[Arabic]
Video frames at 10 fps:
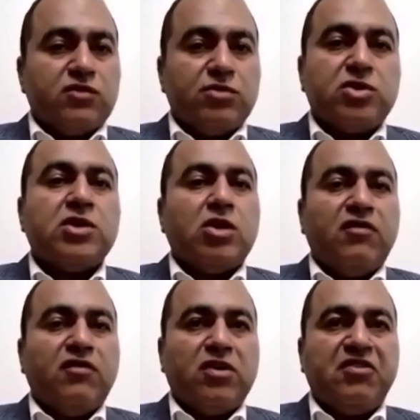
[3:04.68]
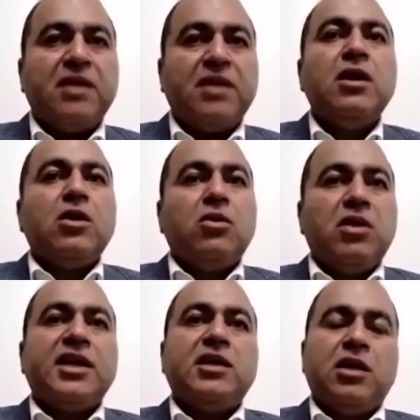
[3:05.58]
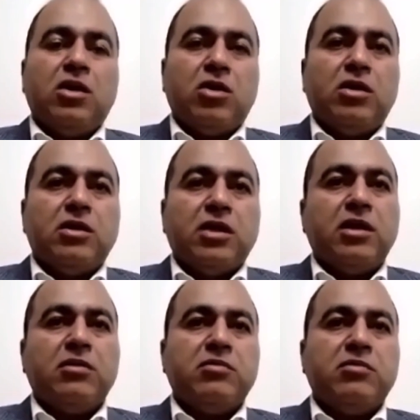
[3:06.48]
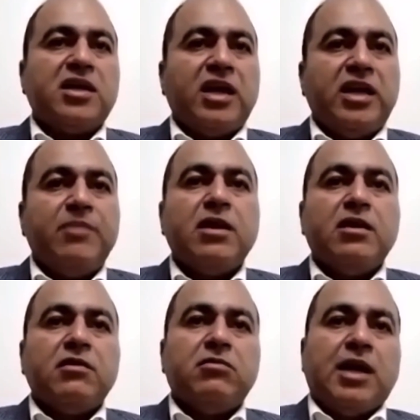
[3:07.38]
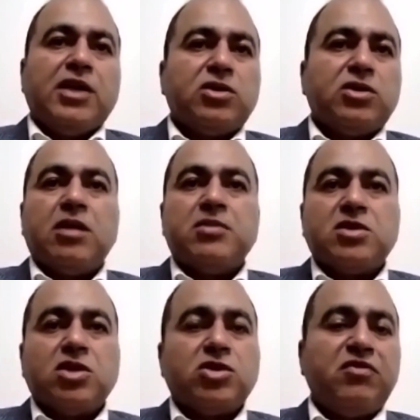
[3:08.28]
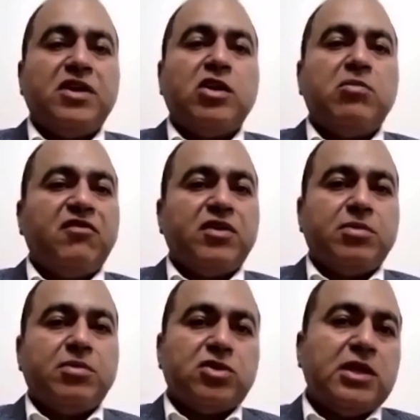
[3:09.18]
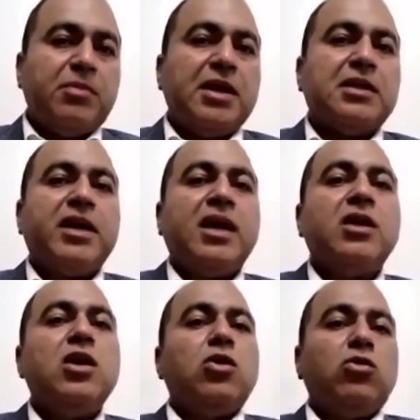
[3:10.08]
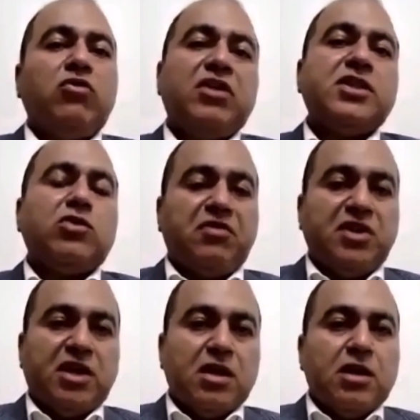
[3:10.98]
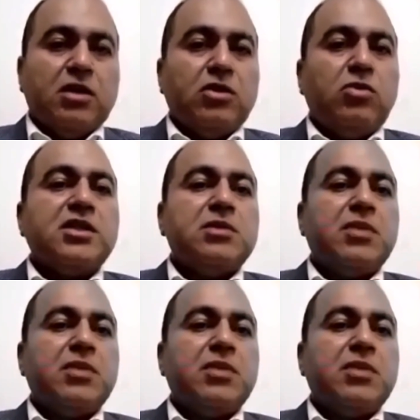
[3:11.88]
في بريطانيا اه في وفيات ولكنها الاقل احنا بنتكلم من 10 ل 15 وفاه يوميا في بريطانيا بعد ما كان ولفات الوفيات طب دلوقتي